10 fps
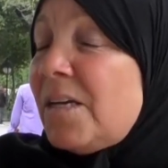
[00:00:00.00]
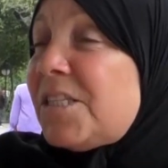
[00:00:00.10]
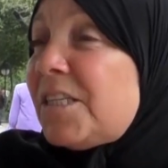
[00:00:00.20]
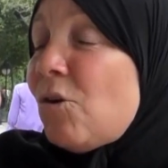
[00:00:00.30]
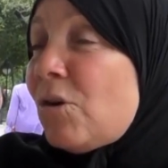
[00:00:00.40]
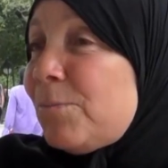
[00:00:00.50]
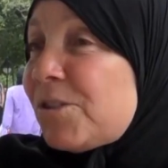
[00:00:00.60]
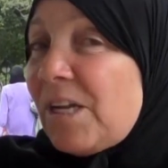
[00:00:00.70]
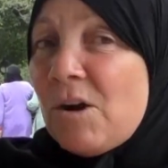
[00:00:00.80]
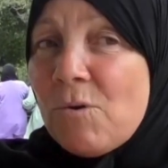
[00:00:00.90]
انت توكي
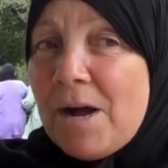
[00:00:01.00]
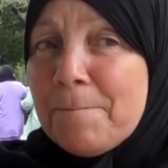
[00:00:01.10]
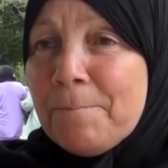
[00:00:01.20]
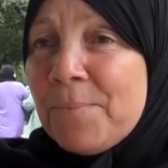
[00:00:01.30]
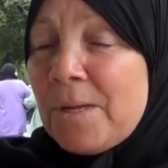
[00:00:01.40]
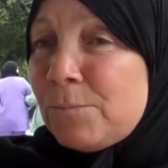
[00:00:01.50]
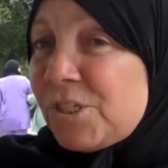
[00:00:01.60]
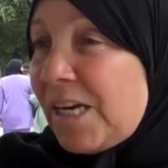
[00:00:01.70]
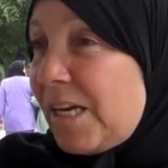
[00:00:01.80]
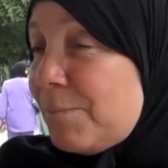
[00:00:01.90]
باش تروح باش
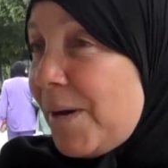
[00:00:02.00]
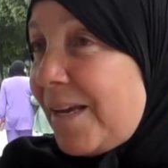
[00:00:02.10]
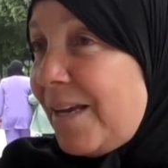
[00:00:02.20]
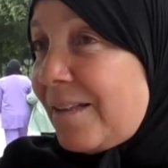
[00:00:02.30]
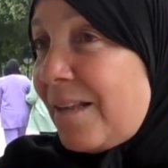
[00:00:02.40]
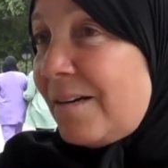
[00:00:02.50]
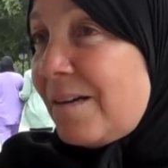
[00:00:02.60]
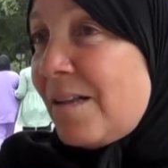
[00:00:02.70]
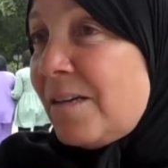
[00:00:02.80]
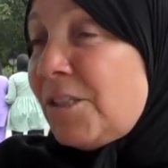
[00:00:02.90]
تاكل باقيت
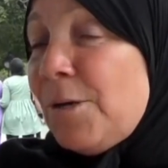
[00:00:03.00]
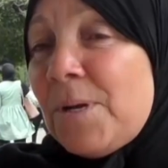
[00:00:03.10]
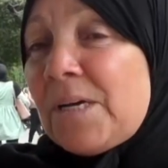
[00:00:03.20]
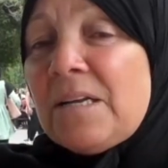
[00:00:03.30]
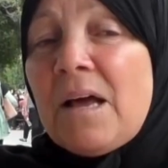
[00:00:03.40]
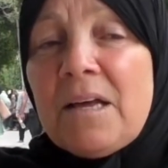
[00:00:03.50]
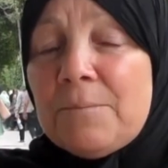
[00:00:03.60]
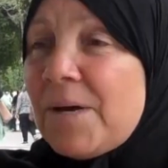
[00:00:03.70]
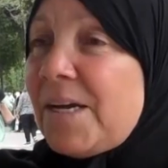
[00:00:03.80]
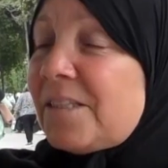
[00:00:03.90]
تحب لك على
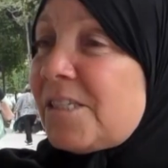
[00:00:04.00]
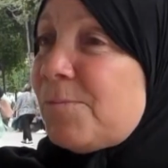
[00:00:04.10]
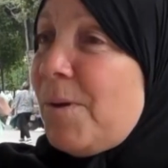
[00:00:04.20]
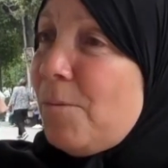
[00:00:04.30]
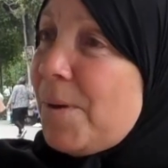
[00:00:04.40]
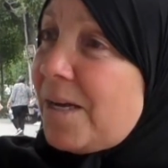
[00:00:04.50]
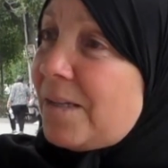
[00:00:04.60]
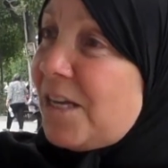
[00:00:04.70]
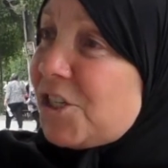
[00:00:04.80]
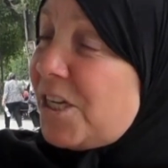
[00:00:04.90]
الاقل باقيت الصباح
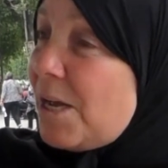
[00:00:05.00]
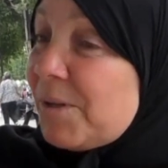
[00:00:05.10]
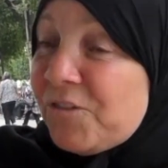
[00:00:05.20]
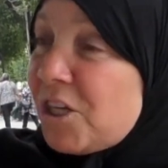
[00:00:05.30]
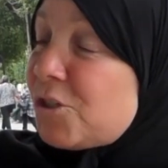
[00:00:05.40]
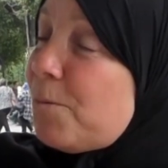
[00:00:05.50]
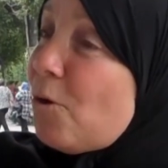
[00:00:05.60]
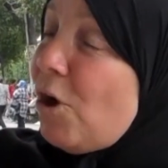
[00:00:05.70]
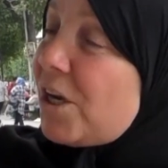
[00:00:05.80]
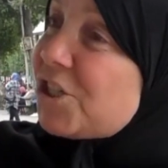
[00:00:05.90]
باقيت العشيه ما تفيقش
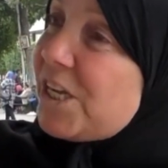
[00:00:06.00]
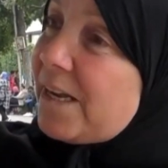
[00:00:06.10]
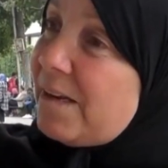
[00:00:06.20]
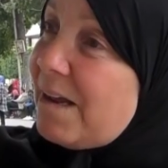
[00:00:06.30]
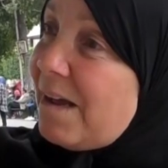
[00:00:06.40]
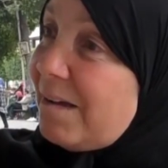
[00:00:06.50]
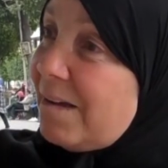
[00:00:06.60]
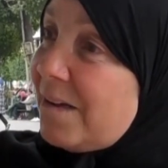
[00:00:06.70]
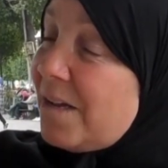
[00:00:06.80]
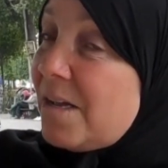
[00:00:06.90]
بروحك اش تاكلها
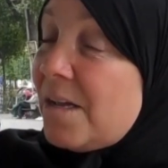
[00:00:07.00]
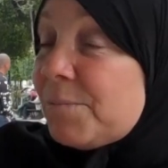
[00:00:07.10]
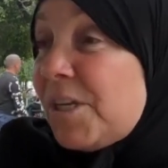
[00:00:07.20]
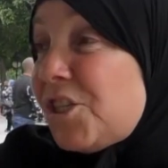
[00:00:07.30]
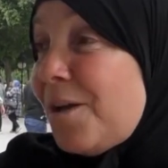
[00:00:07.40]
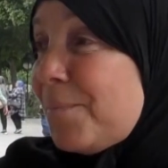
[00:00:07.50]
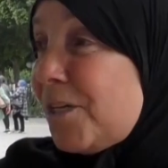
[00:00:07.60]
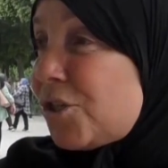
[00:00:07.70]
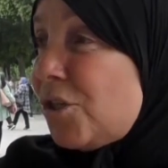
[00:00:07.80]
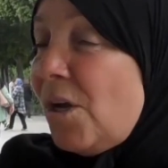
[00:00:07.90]

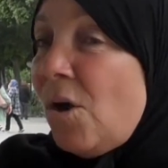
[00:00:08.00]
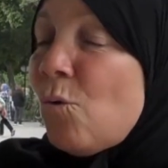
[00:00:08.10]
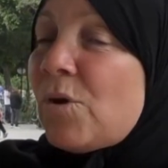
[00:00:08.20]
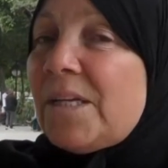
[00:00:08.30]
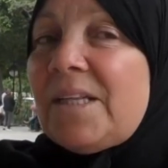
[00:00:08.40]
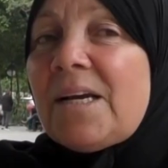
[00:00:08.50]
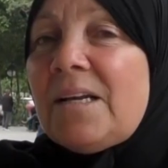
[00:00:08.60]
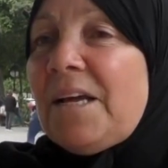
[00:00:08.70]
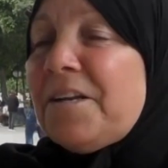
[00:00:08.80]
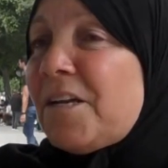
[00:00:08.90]
تجمش وكي
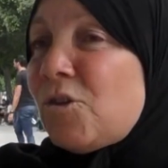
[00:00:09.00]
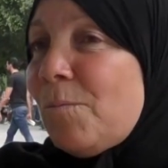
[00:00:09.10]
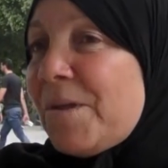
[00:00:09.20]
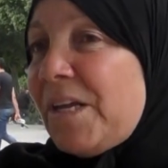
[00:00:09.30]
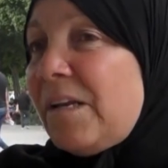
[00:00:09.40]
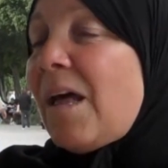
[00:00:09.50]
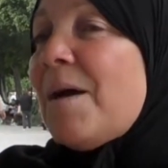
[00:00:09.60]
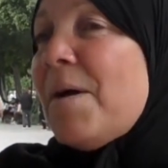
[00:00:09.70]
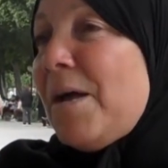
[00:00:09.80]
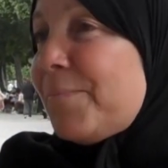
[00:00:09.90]
تاكل احنا نرجعوا مثلا
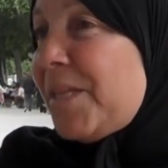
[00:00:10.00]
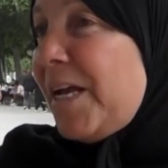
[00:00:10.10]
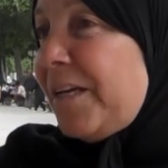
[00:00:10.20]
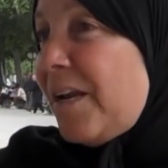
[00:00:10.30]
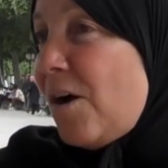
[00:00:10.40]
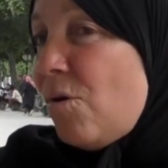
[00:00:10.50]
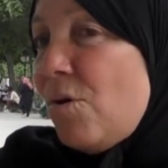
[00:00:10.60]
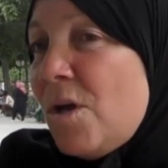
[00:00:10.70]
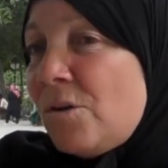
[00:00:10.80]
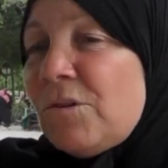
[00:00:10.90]
القمح نتاعنا
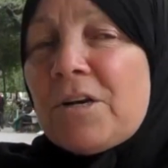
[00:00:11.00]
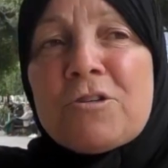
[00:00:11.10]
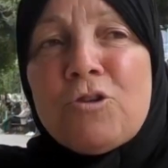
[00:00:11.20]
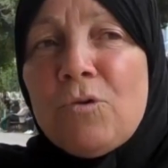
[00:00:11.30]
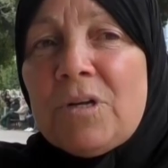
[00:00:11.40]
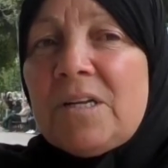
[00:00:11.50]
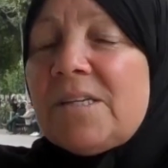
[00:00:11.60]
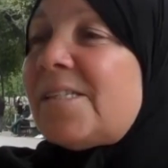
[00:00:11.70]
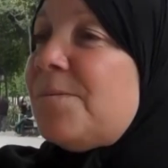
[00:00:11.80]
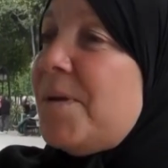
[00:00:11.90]
نرجعوا
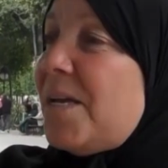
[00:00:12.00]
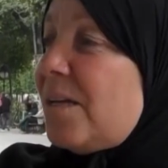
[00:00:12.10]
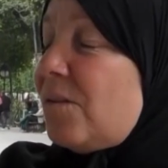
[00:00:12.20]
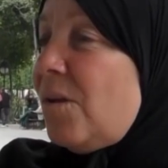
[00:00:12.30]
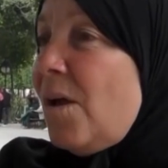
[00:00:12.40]
للسميد